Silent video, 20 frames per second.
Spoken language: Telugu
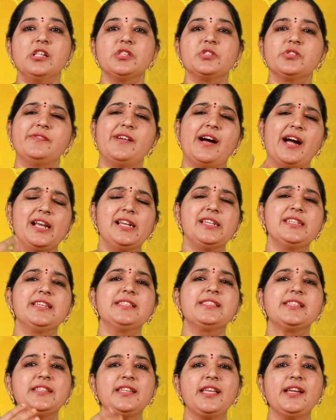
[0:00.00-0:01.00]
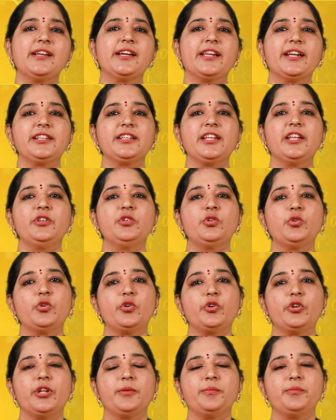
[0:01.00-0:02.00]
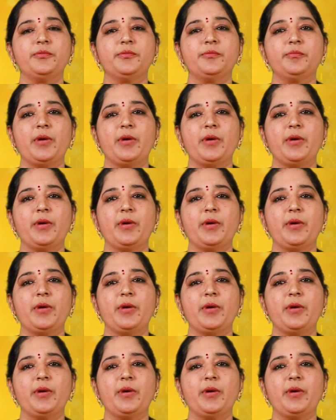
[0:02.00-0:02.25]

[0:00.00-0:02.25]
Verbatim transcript: సో వాళ్ళు చేసిందే కరెక్ట్ అనుకోవడం